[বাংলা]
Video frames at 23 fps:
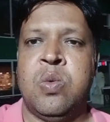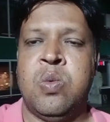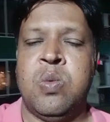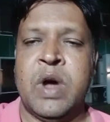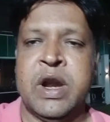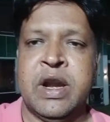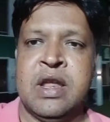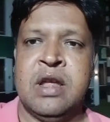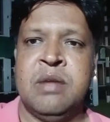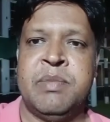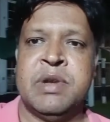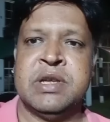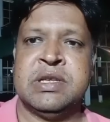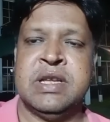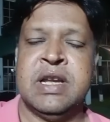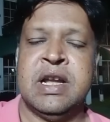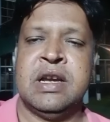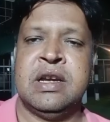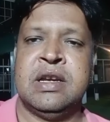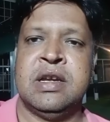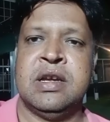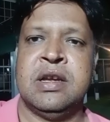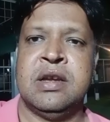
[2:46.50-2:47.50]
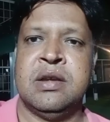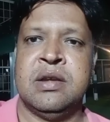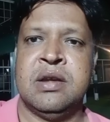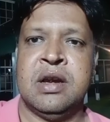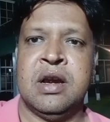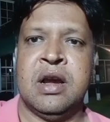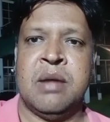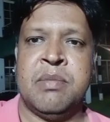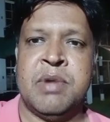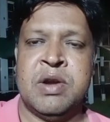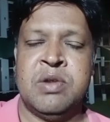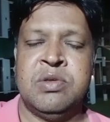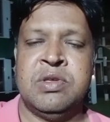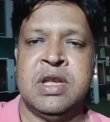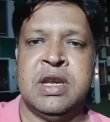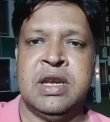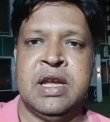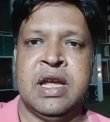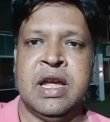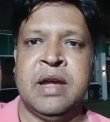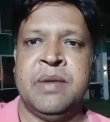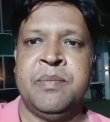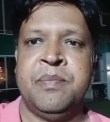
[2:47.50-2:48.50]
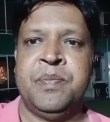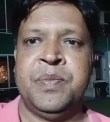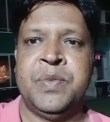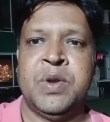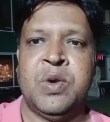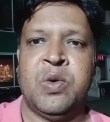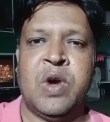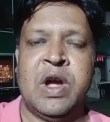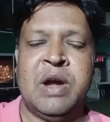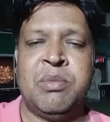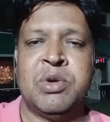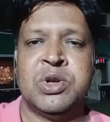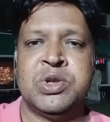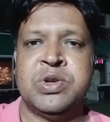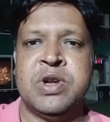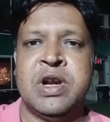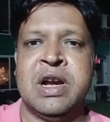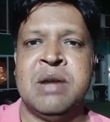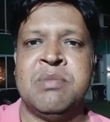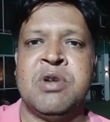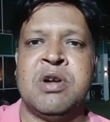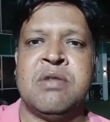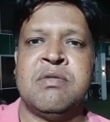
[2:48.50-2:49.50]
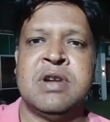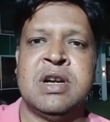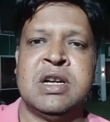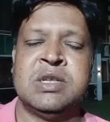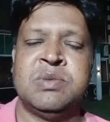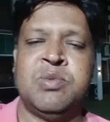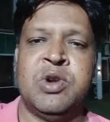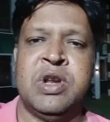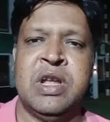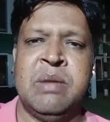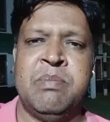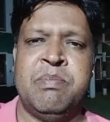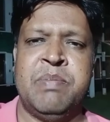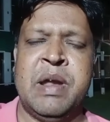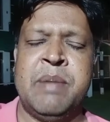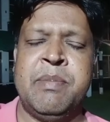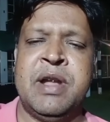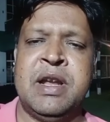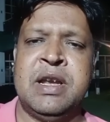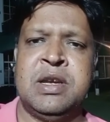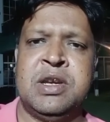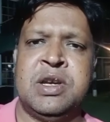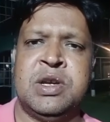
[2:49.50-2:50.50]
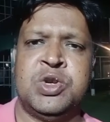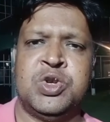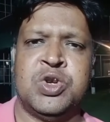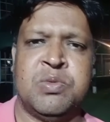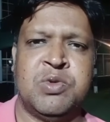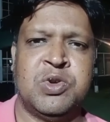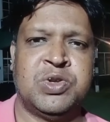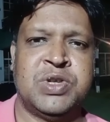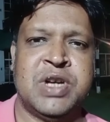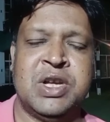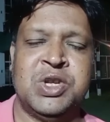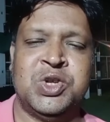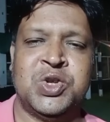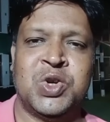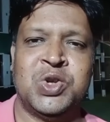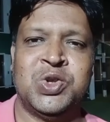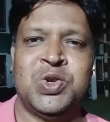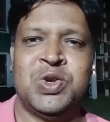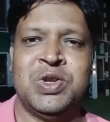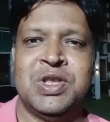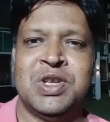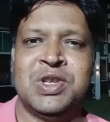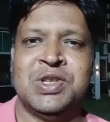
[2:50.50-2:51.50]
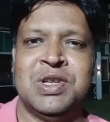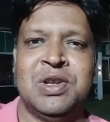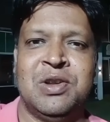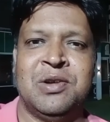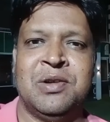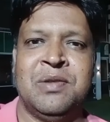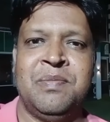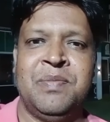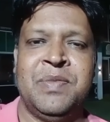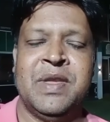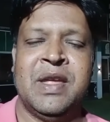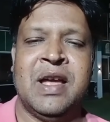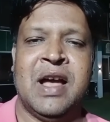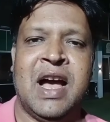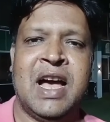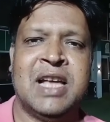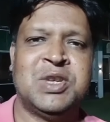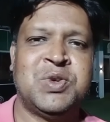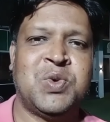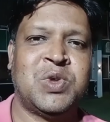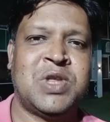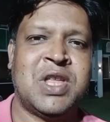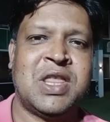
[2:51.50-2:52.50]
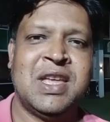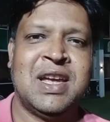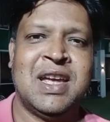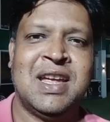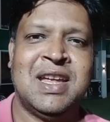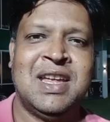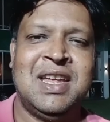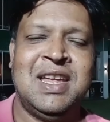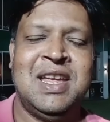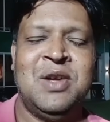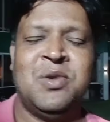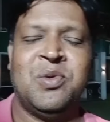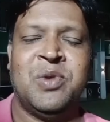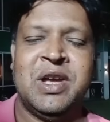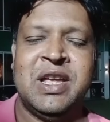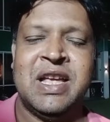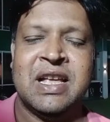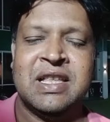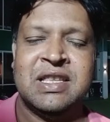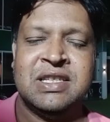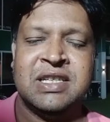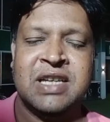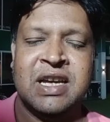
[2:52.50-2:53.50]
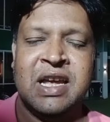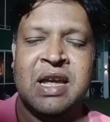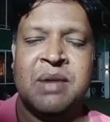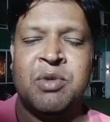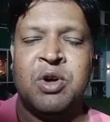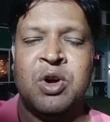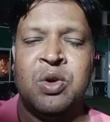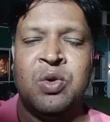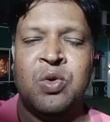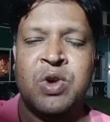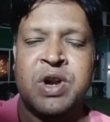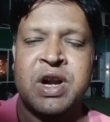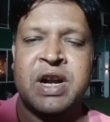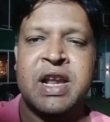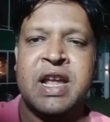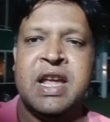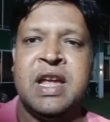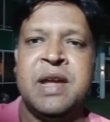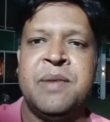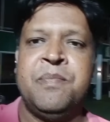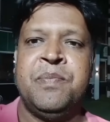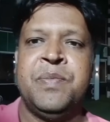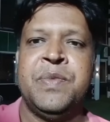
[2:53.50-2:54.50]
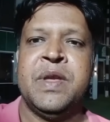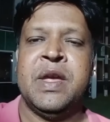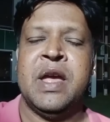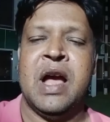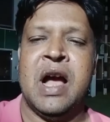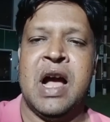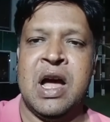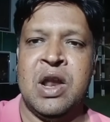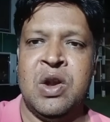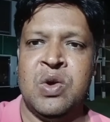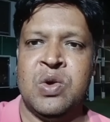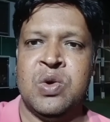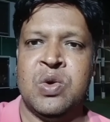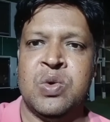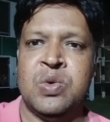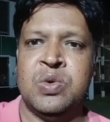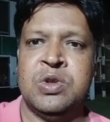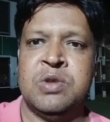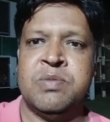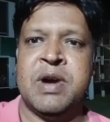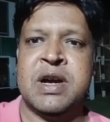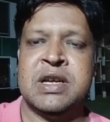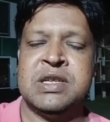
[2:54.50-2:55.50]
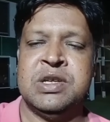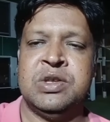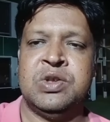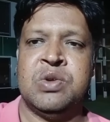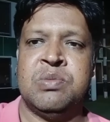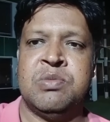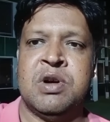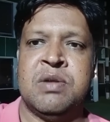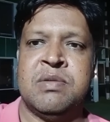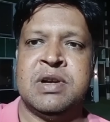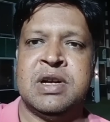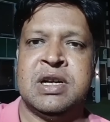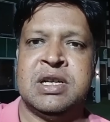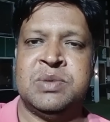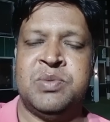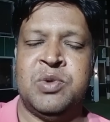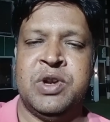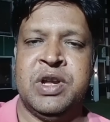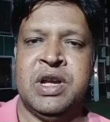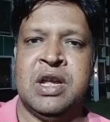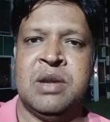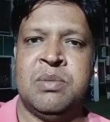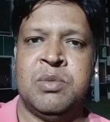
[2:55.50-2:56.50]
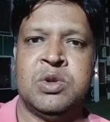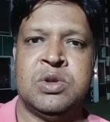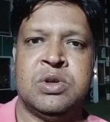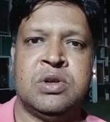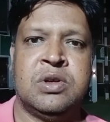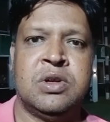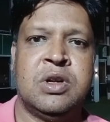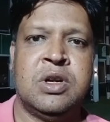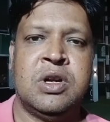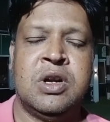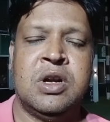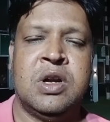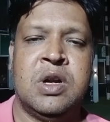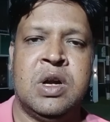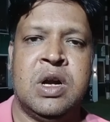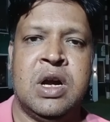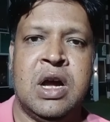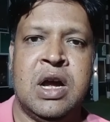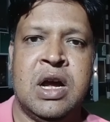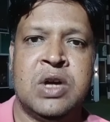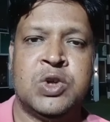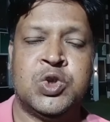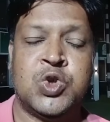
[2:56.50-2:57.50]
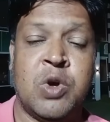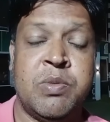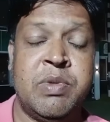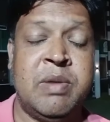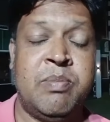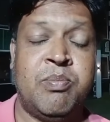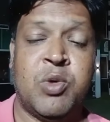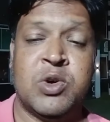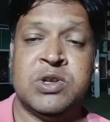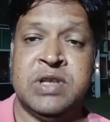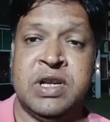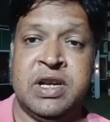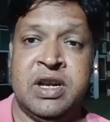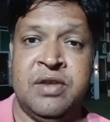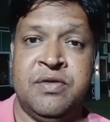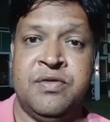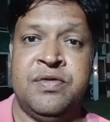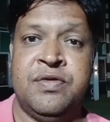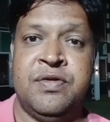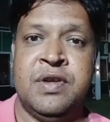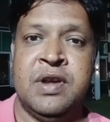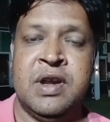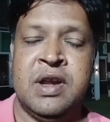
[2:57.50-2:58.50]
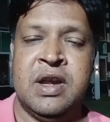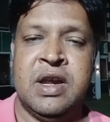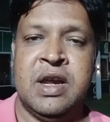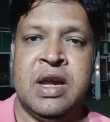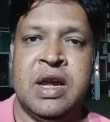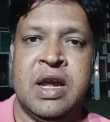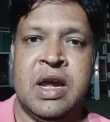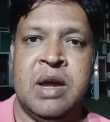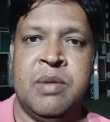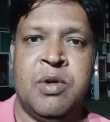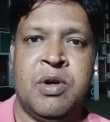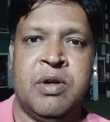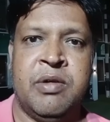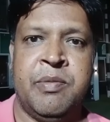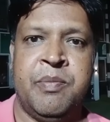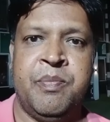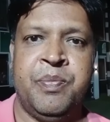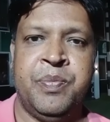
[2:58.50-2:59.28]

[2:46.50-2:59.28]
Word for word: ওয়ার্কিং প্রেসিডেন্ট কামারুদ্দিনকে কয়েক বছর আগে মোহামেডান স্পোর্টিং পেমেন্ট সমস্যায় জর্জরিত ছিল আজ কোথা থেকে কি হয়ে যাচ্ছে এবং গোটাটাই আলোক উদ্ভাসিত মোহামেডান স্পোর্টিংয়ের মতো সবই পজিটিভ এবং